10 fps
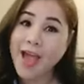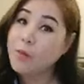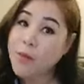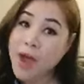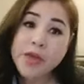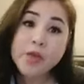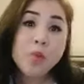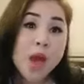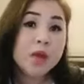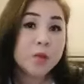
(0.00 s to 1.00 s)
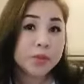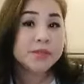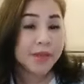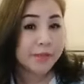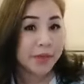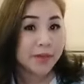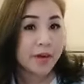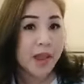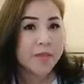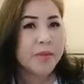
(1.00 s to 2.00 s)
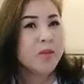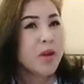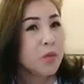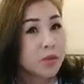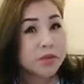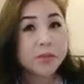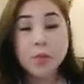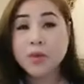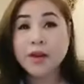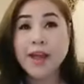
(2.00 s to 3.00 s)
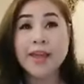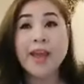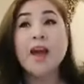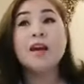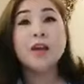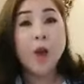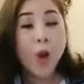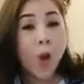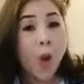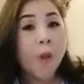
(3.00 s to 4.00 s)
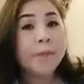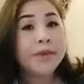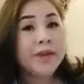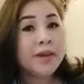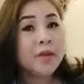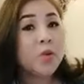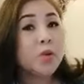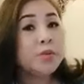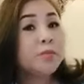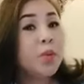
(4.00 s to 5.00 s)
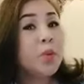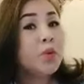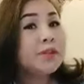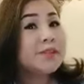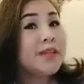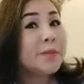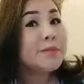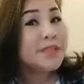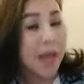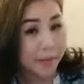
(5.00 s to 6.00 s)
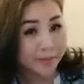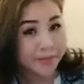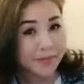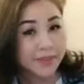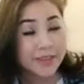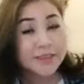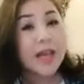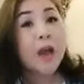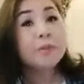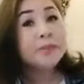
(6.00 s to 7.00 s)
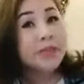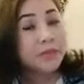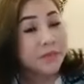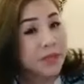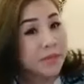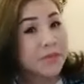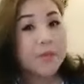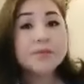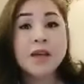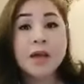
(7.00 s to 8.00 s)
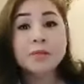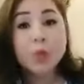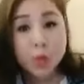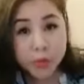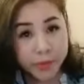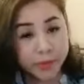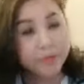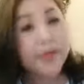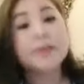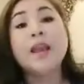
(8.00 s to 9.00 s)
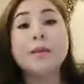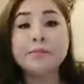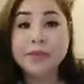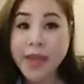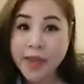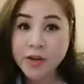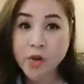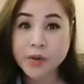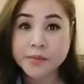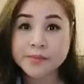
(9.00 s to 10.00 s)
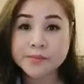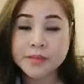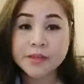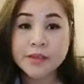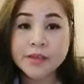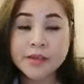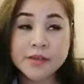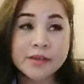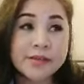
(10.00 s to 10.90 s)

ไม่ว่าคุณจะเป็นใคร ไม่ว่าคุณจะพูดอะไร ขอเพียงคุณพูดซ้ำๆทำเดิมๆซ้ำๆคุณมีแฟนคลับแน่นอนทำยังไงคะคุณ